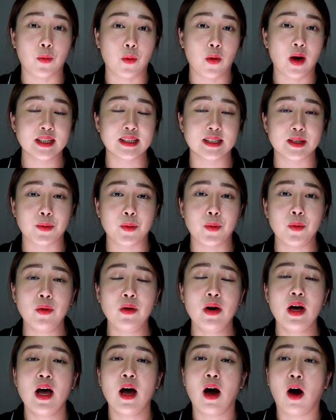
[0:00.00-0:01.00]
라고
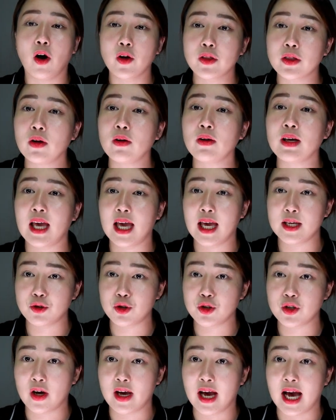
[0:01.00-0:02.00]
하시고 어떻게
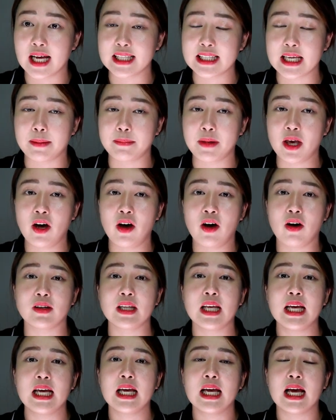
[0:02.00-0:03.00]
해주셔야
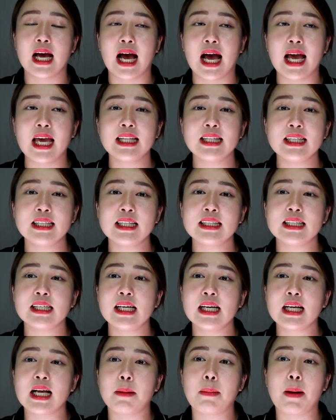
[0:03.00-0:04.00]
하냐면 아이들이
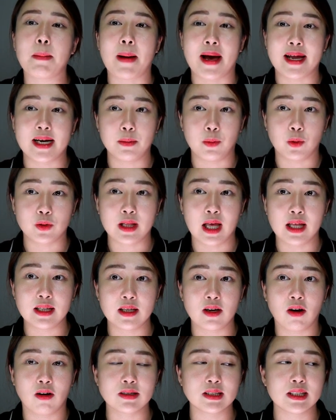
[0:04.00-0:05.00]
틀릴까봐 말을
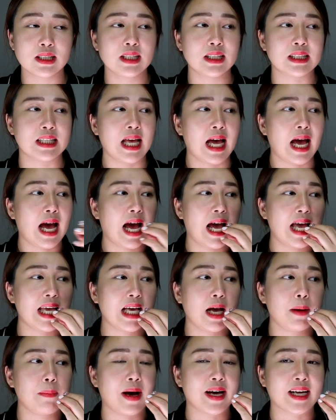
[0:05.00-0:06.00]
못하는 것은
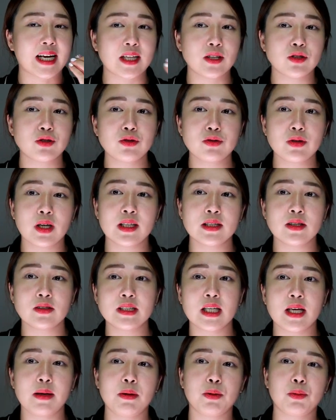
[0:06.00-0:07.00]
아이가 말하는 순간에
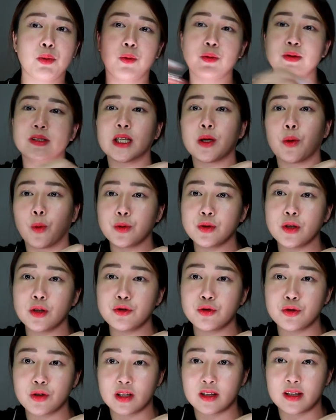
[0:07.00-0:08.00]
선생님이 동시에
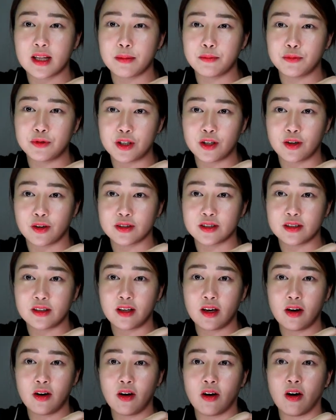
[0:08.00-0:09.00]
고쳐주기
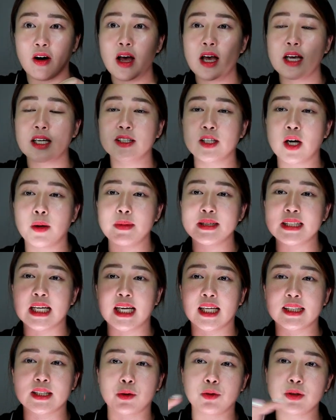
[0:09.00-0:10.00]
때문이거든요. 그러면
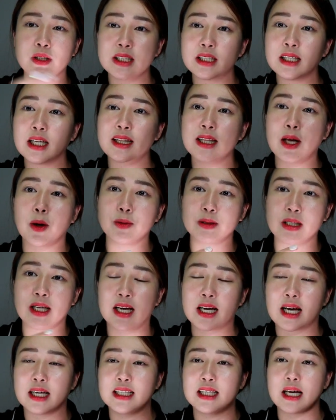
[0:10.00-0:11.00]
자기가 자꾸 틀린다고
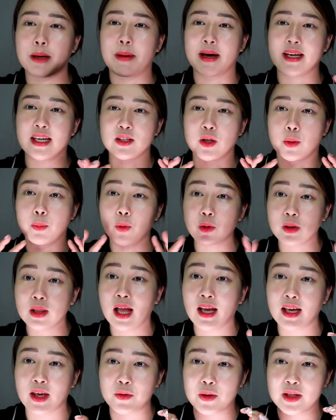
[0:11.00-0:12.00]
생각하니까 말을 더
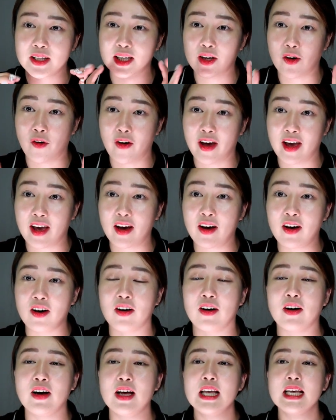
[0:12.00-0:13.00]
못하게 되는
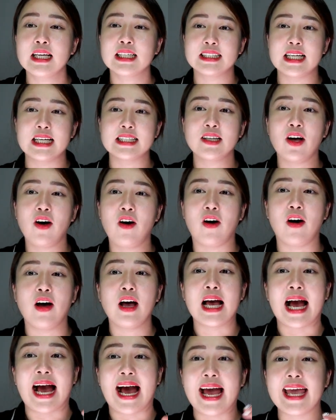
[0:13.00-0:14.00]
거예요. 그래서
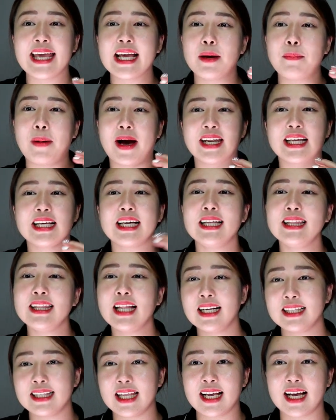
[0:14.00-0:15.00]
아이가 말이
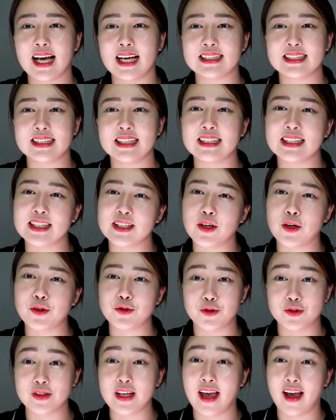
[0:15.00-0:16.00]
끝날 때까지는
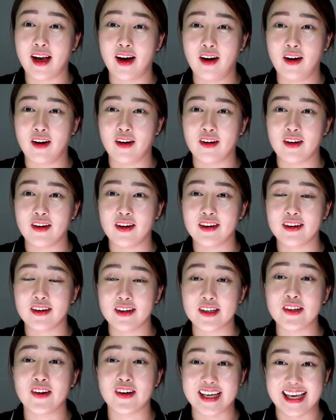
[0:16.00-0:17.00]
들어주세요.
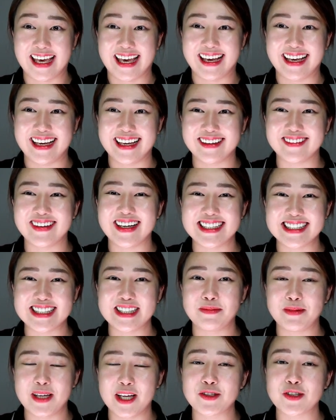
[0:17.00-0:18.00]
이렇게.
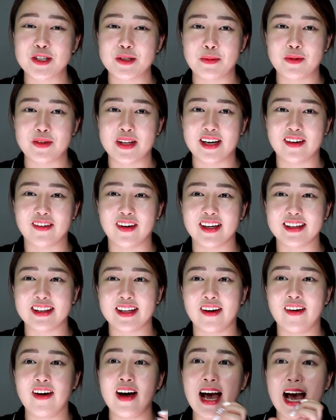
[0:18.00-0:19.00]
말씀을 해주시면 될 것
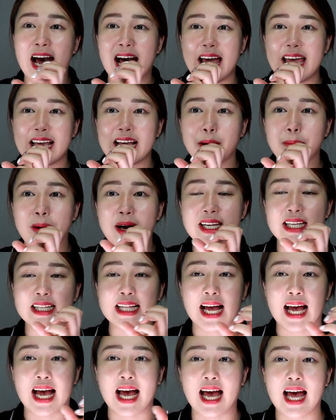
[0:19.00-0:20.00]
같아요. 아이가 말이
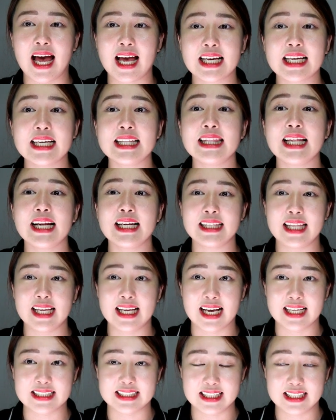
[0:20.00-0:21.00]
다 끝날
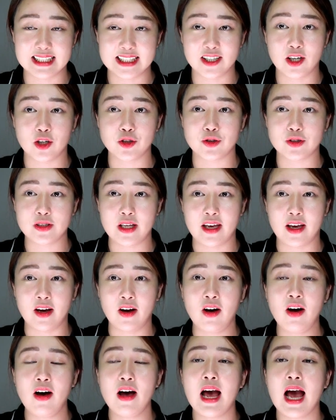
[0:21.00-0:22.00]
때까지는
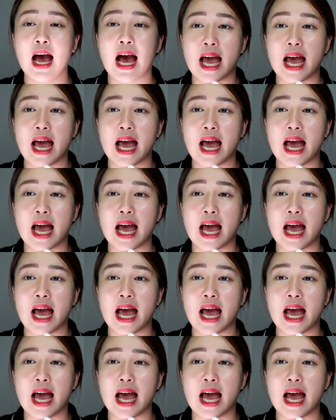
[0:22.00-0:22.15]
들어주세요.